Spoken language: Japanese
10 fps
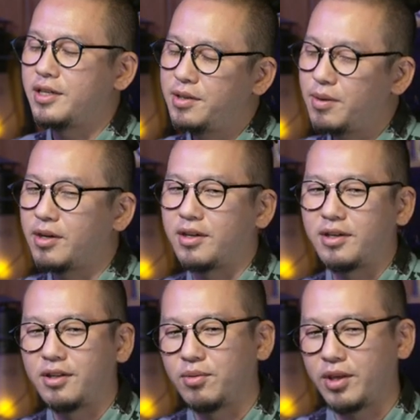今
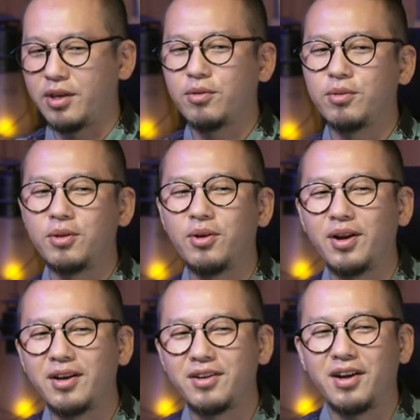あの現行の
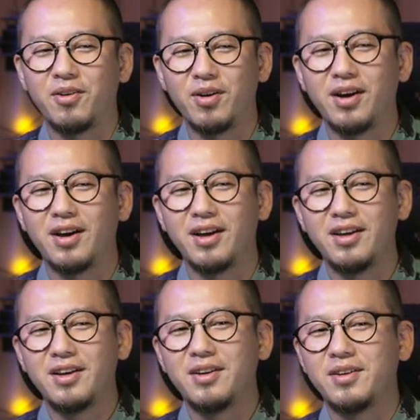ラングラーは
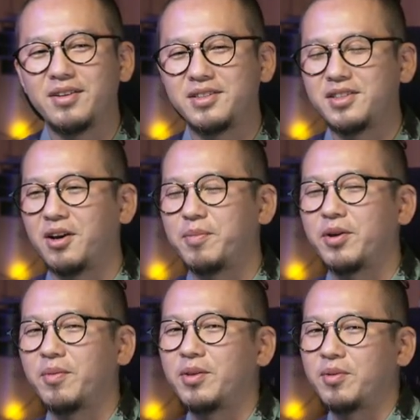
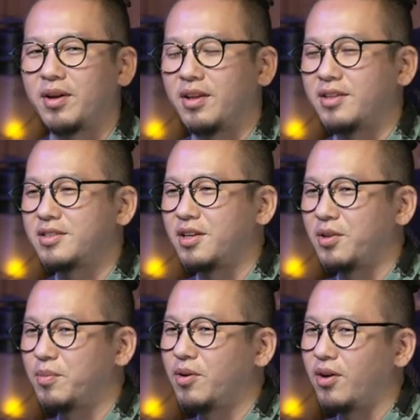700800万とかなんですけれ
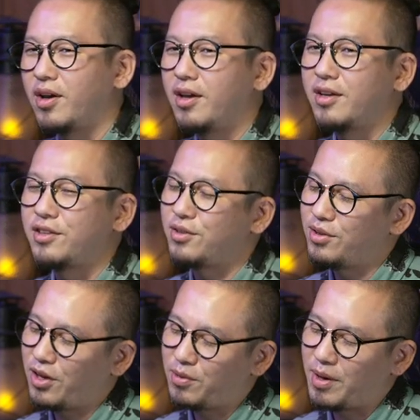ども
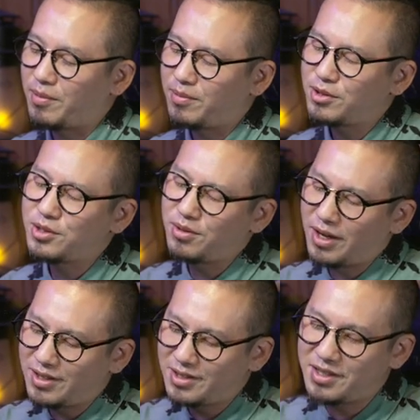900万もしく
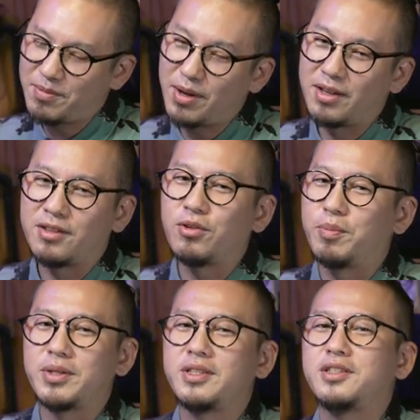は1000万突
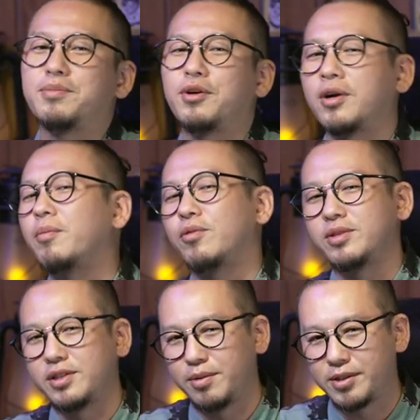破してしまうかも
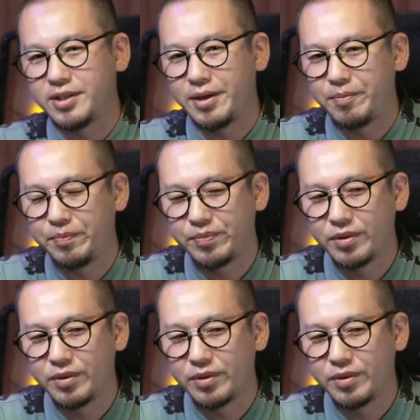しれません。